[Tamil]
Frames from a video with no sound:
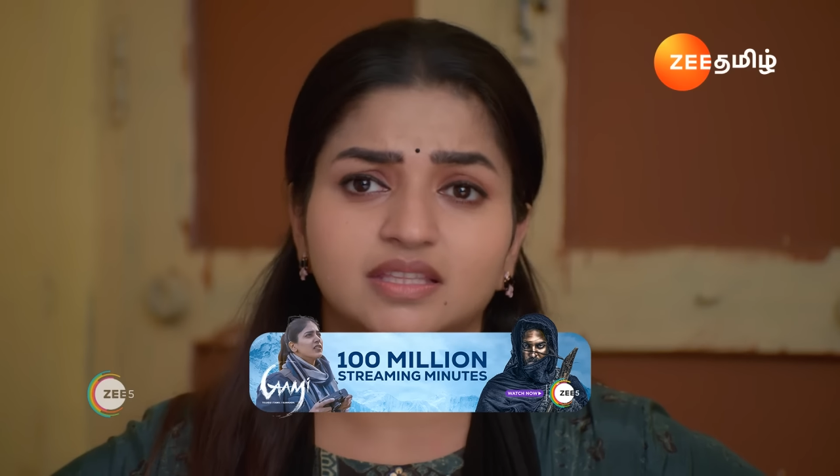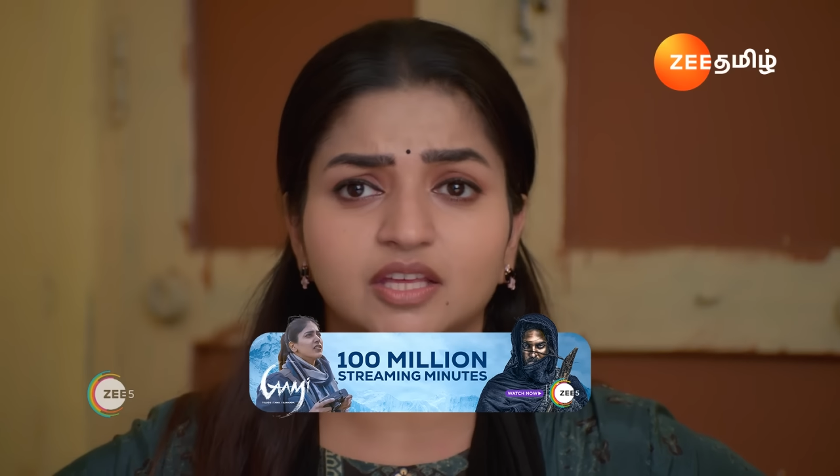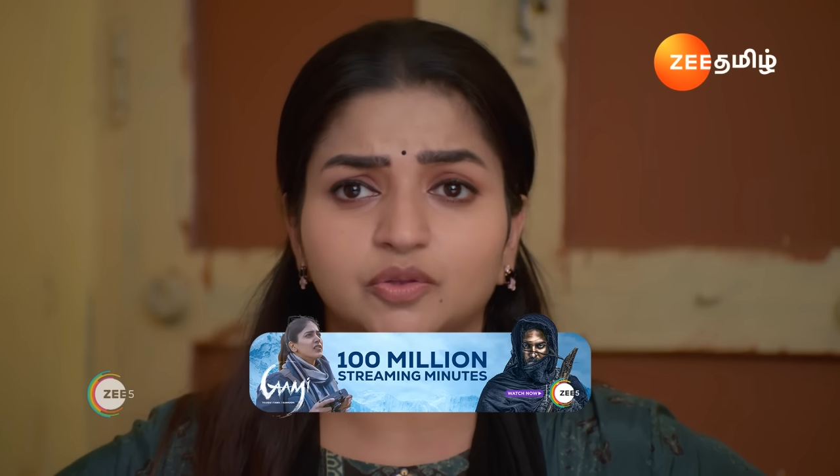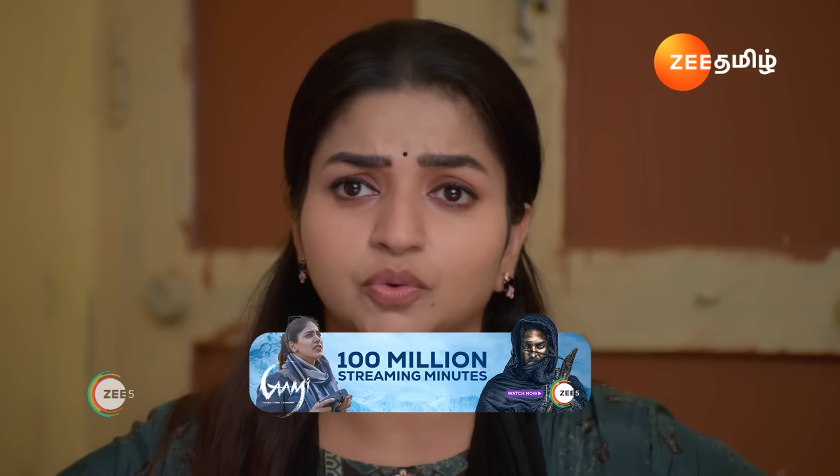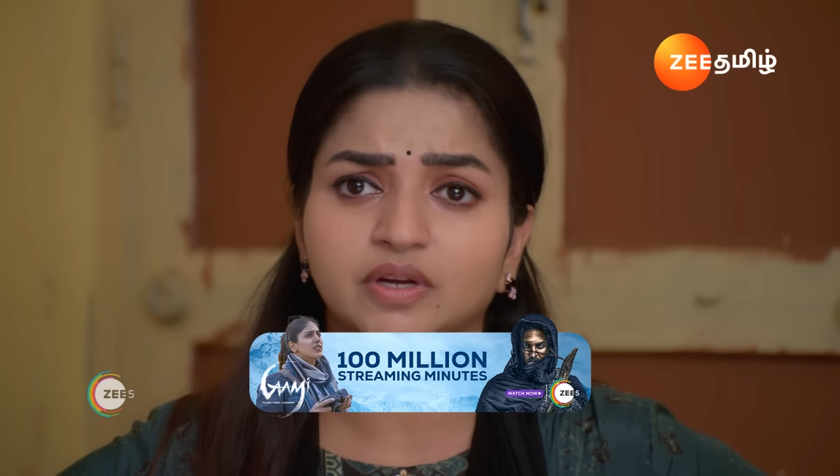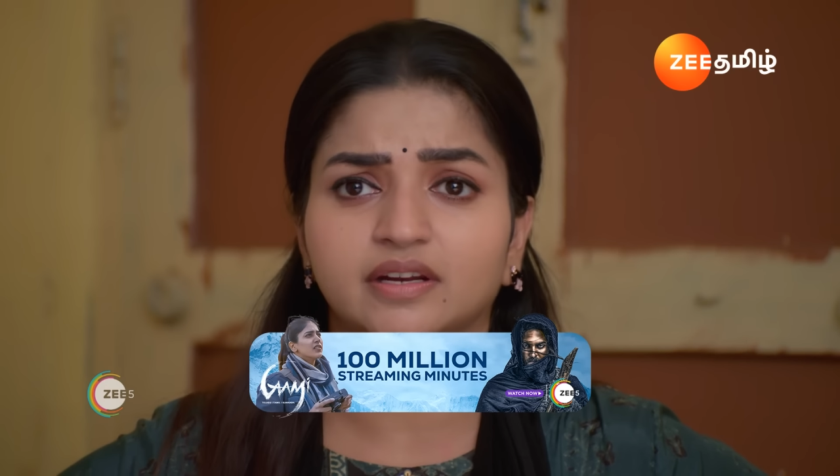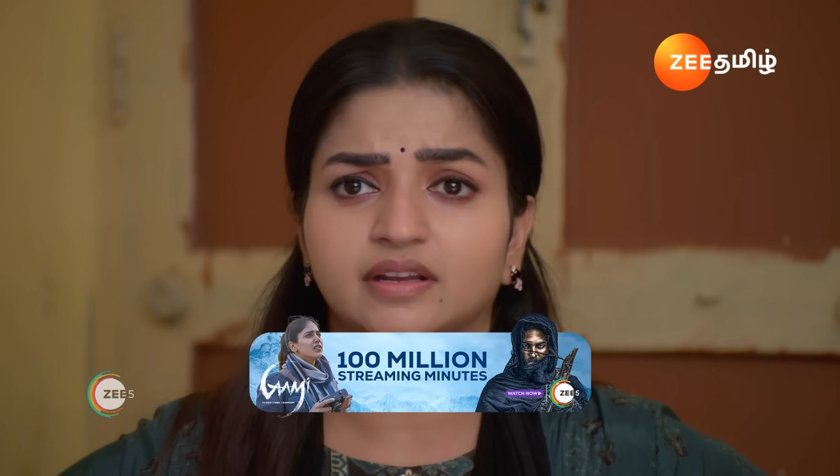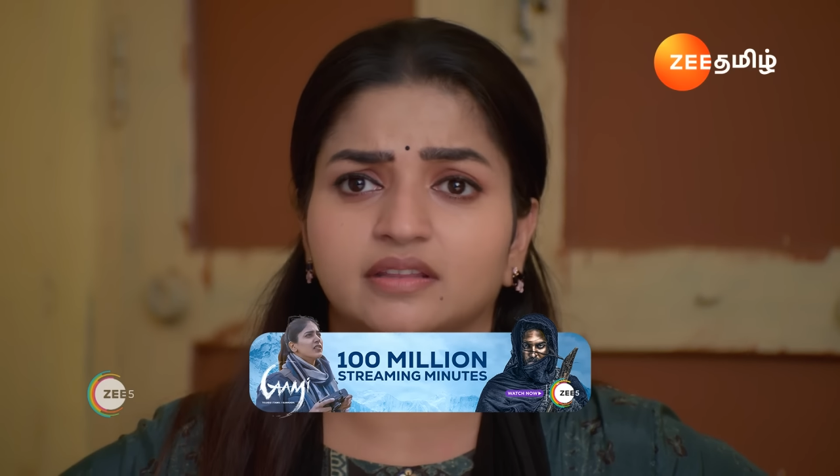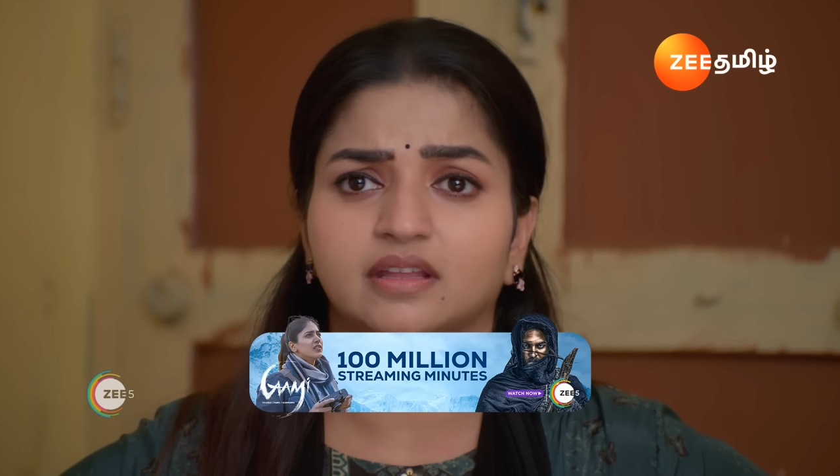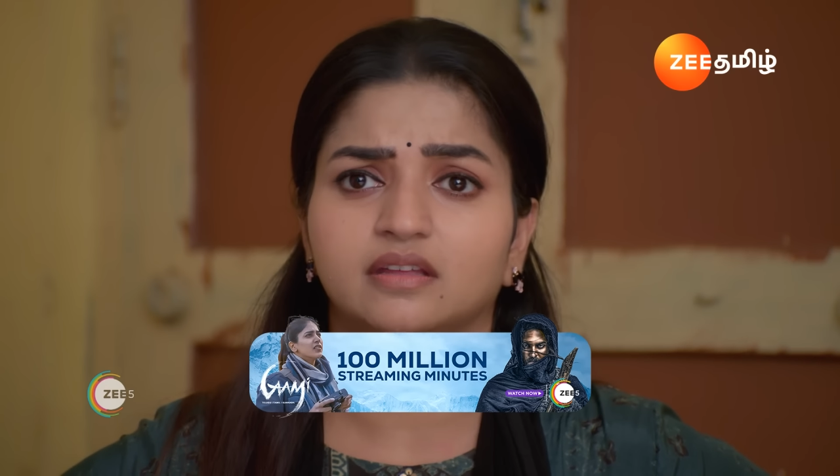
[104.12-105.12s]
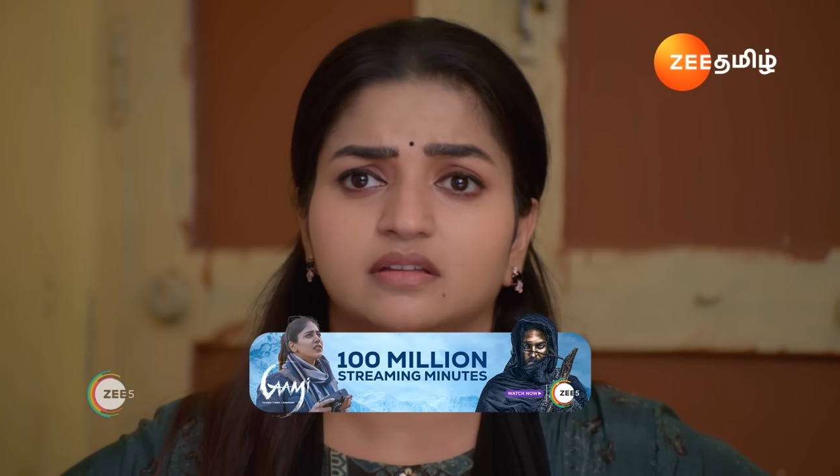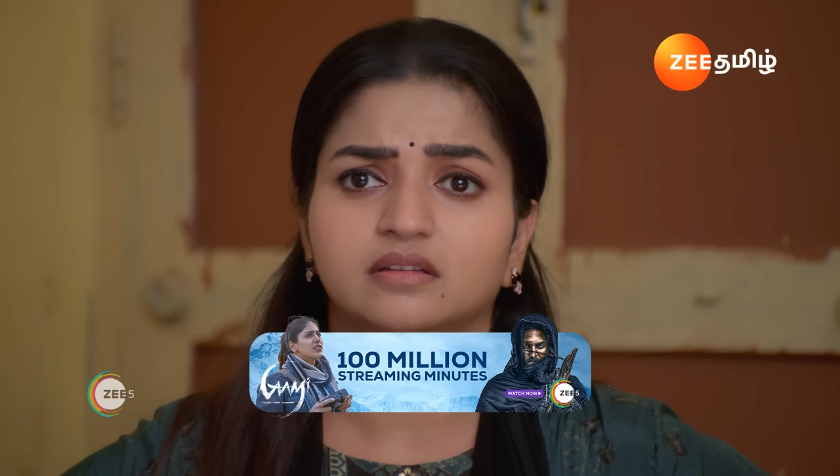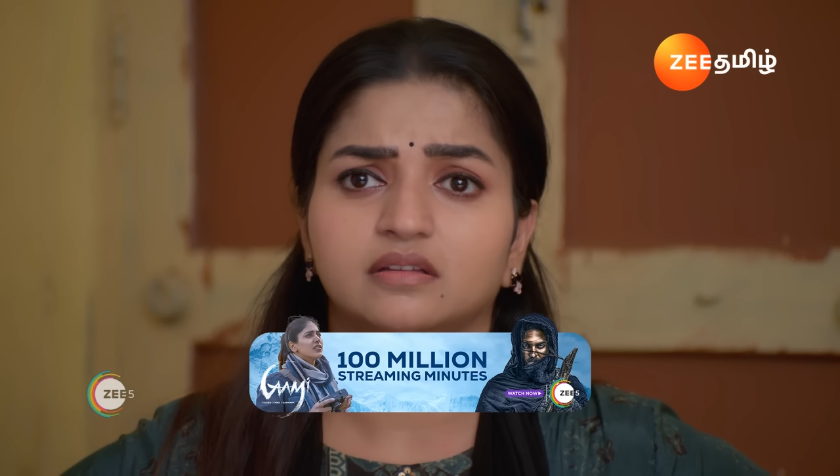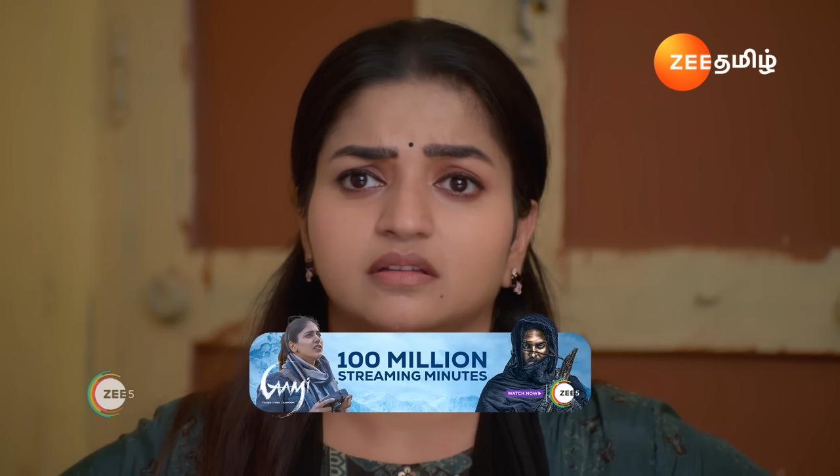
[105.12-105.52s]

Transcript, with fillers: அசதியா தூங்கிட்டு இருந்தல்ல